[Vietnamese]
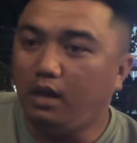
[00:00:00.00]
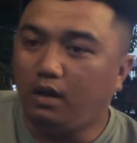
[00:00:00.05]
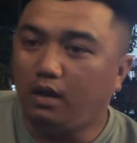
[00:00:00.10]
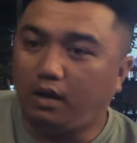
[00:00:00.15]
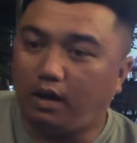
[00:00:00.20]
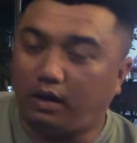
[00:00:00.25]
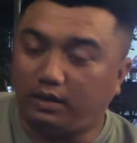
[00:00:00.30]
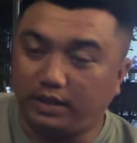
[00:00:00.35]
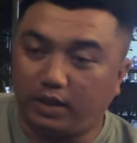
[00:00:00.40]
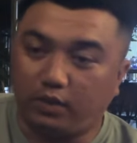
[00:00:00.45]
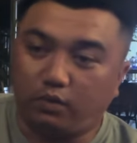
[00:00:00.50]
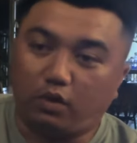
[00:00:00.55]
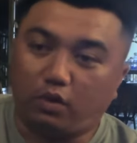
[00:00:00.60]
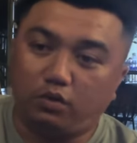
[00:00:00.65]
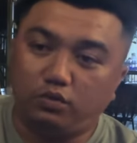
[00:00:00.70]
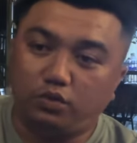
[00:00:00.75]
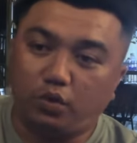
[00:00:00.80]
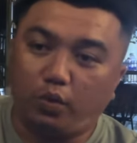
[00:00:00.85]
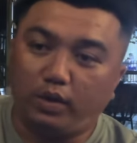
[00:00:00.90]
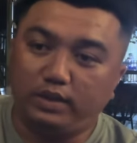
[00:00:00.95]
Hồi nhiều cô
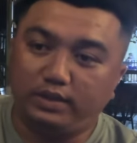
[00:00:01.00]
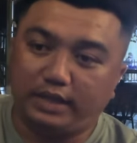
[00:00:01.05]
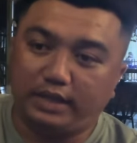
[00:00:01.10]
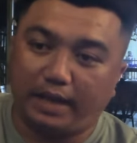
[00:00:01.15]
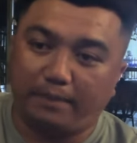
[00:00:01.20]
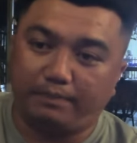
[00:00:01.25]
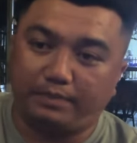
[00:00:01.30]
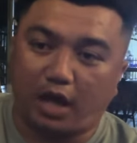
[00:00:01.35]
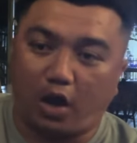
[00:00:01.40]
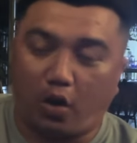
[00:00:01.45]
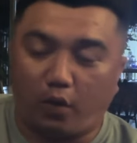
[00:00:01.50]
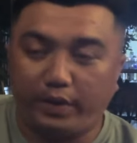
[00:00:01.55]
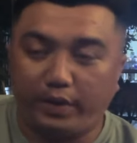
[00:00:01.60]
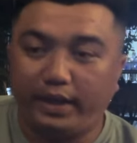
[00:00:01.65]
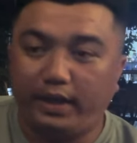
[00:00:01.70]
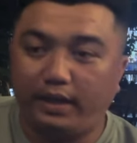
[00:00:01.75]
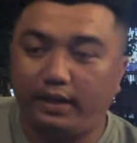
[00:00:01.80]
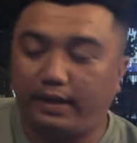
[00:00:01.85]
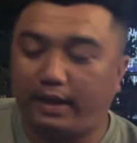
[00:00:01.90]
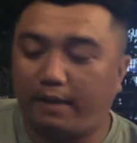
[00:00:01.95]
chú anh chị em ta hỏi
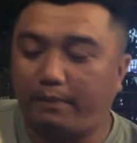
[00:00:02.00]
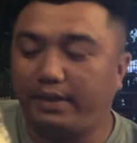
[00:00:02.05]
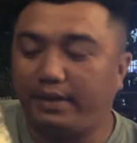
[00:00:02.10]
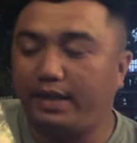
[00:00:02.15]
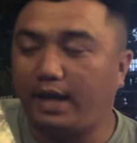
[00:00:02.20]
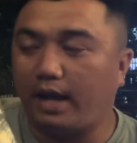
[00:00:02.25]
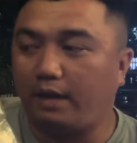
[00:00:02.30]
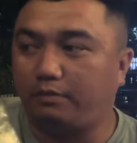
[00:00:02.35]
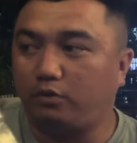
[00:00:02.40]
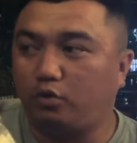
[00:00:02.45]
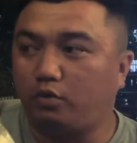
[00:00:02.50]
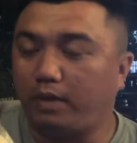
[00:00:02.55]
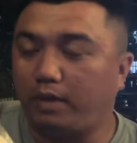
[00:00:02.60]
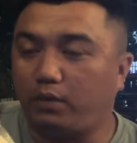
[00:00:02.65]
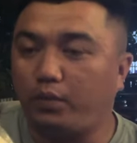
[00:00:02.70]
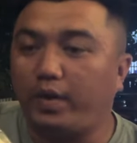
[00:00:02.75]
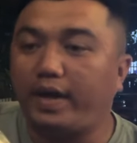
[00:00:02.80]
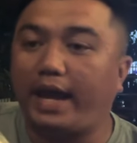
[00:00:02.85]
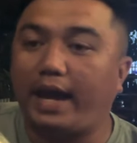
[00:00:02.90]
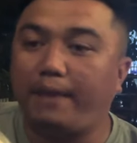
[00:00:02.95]
á, là bây giờ tôi bị
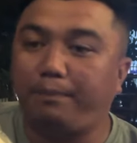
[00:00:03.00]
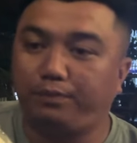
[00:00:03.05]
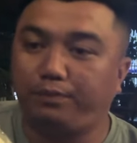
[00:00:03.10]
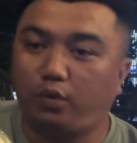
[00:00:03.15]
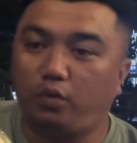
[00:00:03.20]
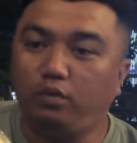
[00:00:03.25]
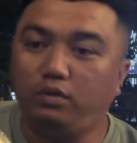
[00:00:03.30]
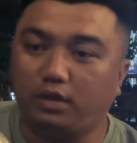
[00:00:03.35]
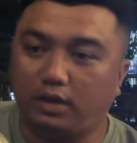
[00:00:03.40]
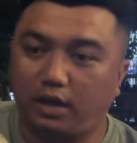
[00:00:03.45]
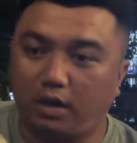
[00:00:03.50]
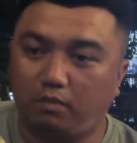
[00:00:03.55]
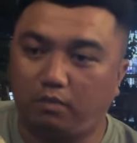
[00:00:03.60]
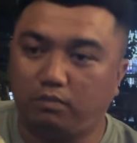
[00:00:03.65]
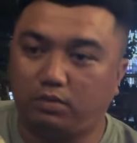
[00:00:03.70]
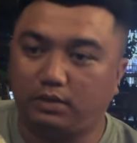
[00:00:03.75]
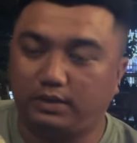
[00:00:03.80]
huyết áp uống được không?